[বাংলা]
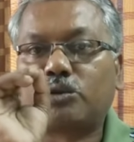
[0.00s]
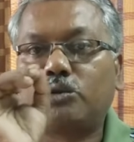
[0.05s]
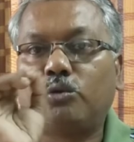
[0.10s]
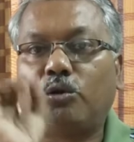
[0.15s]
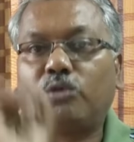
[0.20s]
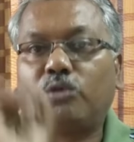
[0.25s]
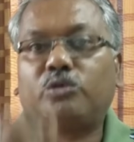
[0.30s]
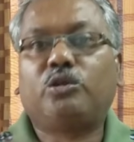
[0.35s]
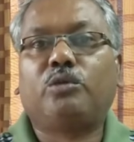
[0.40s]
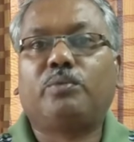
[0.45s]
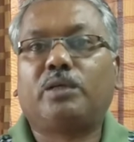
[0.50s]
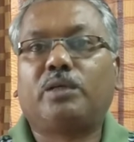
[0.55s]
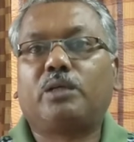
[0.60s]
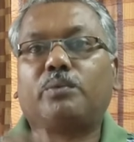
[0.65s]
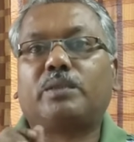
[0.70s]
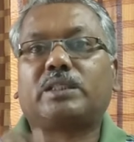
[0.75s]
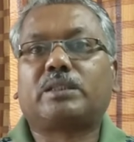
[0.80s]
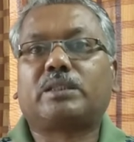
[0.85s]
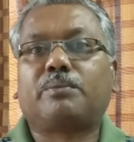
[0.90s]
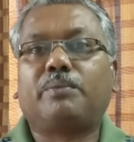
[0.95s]
গন্ধ
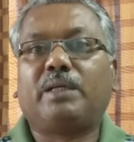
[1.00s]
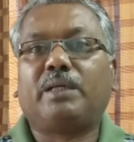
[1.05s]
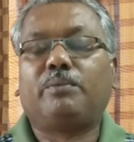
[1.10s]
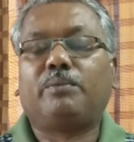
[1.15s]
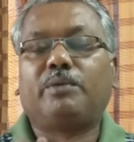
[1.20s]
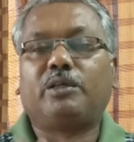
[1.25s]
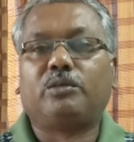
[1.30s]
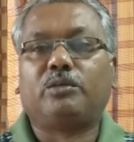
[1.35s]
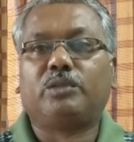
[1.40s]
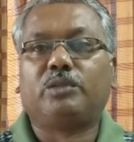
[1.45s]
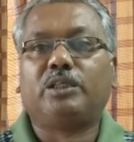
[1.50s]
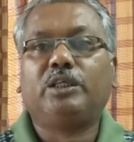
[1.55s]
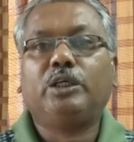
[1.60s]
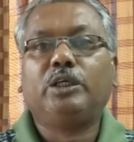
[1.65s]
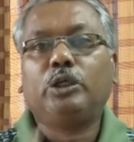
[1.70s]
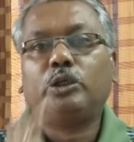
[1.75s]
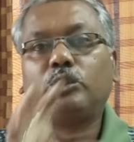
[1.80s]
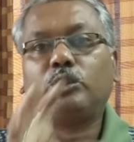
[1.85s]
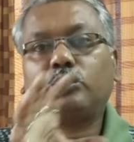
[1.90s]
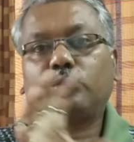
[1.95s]
বেরোবে স্মেল বেরোবে
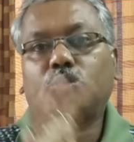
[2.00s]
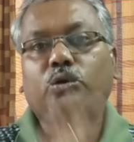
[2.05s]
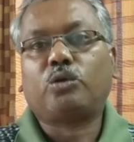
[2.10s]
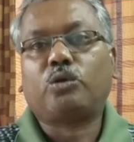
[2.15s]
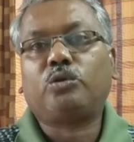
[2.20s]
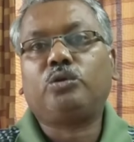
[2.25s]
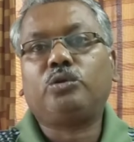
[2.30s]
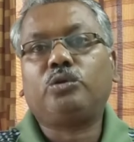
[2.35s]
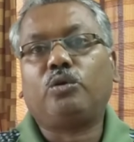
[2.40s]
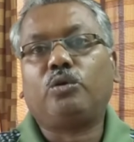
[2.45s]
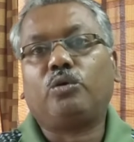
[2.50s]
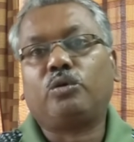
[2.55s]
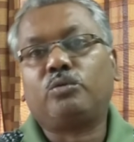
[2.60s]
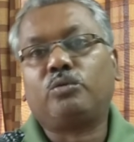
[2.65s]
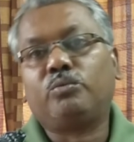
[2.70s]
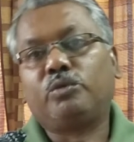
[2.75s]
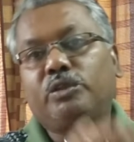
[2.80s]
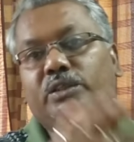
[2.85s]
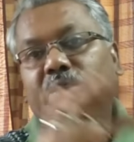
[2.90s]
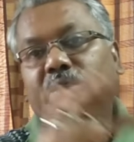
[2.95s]
তখন ওর
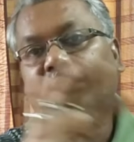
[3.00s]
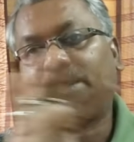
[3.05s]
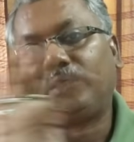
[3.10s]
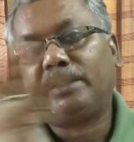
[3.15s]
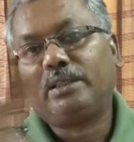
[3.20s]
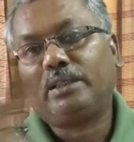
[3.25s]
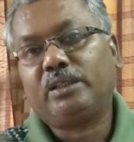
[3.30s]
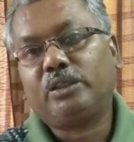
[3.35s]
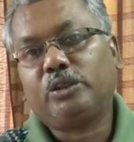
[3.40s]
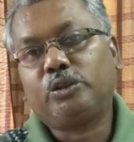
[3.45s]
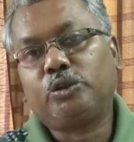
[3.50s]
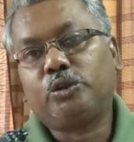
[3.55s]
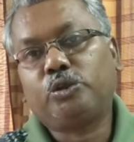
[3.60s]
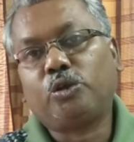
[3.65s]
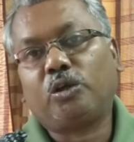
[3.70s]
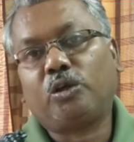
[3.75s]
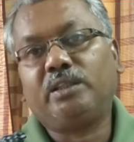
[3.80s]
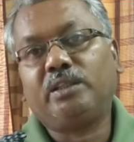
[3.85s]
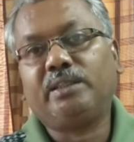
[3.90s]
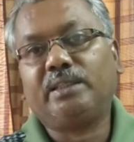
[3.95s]
মধ্যে
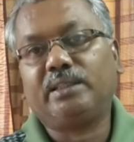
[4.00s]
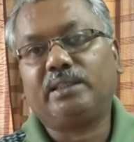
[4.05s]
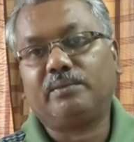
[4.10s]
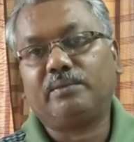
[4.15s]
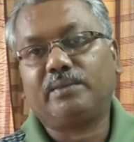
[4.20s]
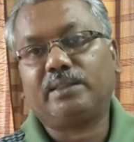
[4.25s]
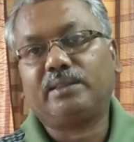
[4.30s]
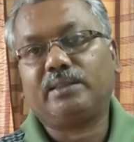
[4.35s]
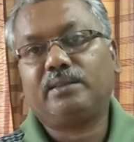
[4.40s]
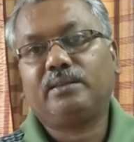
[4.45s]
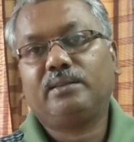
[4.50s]
জল দিয়ে দেবেন